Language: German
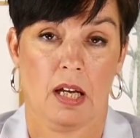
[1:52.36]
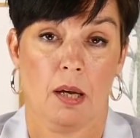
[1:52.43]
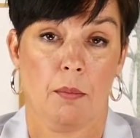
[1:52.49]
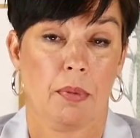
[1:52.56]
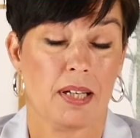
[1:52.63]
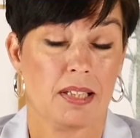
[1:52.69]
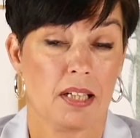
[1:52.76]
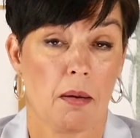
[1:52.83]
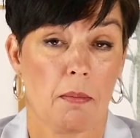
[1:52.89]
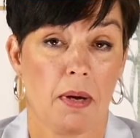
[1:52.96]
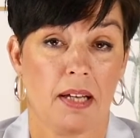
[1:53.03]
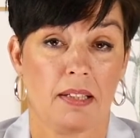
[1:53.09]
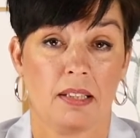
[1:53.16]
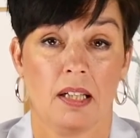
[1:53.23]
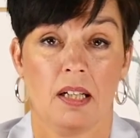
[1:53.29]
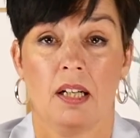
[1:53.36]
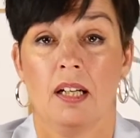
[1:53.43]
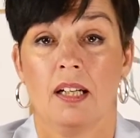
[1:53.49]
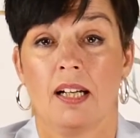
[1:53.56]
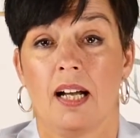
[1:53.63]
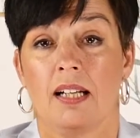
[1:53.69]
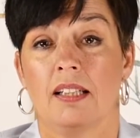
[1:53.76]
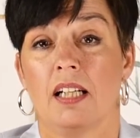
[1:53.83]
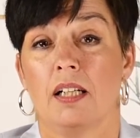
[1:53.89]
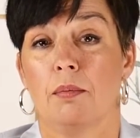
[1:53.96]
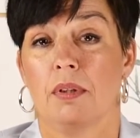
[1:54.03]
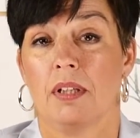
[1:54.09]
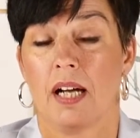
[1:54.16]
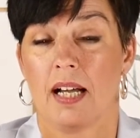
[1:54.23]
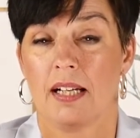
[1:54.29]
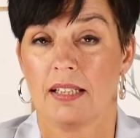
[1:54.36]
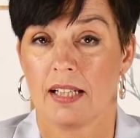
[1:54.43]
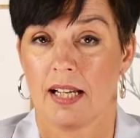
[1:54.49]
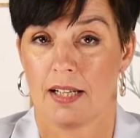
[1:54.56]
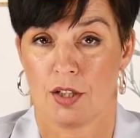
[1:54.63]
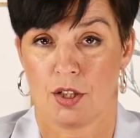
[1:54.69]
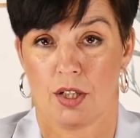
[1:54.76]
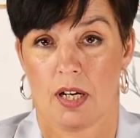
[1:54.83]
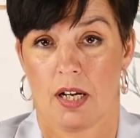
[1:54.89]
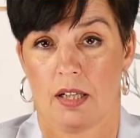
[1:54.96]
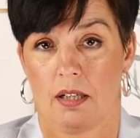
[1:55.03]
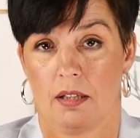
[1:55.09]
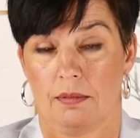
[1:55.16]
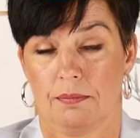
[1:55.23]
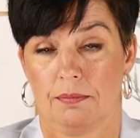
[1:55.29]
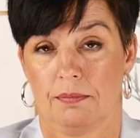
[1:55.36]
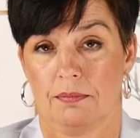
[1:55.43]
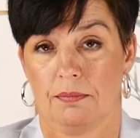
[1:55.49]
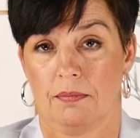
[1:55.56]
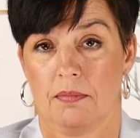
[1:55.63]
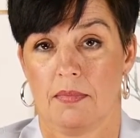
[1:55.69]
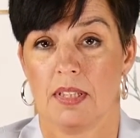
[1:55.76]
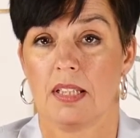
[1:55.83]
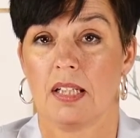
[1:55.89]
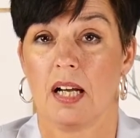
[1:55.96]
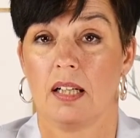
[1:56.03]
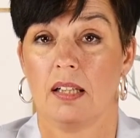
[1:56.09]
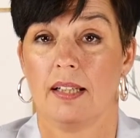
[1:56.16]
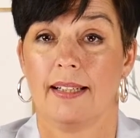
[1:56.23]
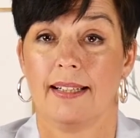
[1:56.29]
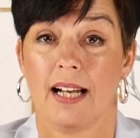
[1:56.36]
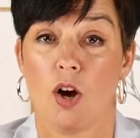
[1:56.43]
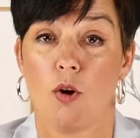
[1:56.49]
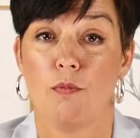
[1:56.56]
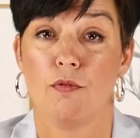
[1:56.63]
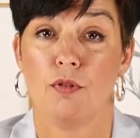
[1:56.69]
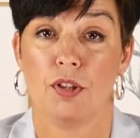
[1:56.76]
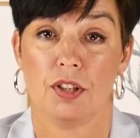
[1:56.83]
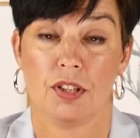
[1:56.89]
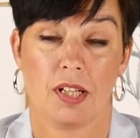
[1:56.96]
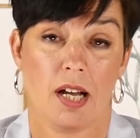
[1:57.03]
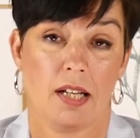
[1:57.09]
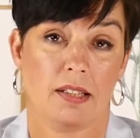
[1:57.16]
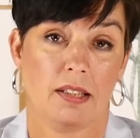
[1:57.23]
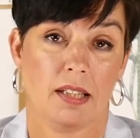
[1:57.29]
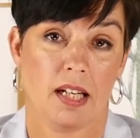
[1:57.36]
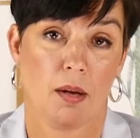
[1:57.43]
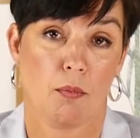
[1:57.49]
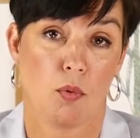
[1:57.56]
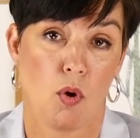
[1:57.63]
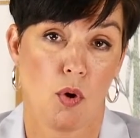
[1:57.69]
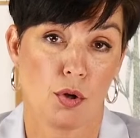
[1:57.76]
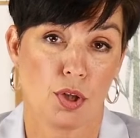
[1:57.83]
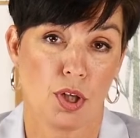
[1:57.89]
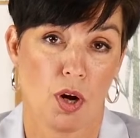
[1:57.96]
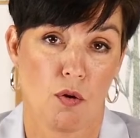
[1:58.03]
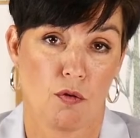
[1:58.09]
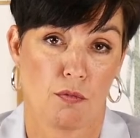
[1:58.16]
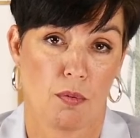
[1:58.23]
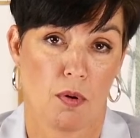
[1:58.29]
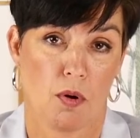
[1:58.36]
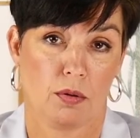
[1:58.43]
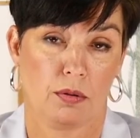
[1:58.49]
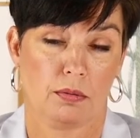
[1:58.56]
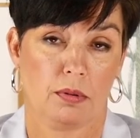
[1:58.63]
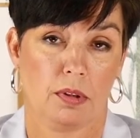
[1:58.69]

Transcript: Pressearbeit kann deine Bekanntheit steigern. Sie kann Glaubwürdigkeit in deiner Branche aufbauen.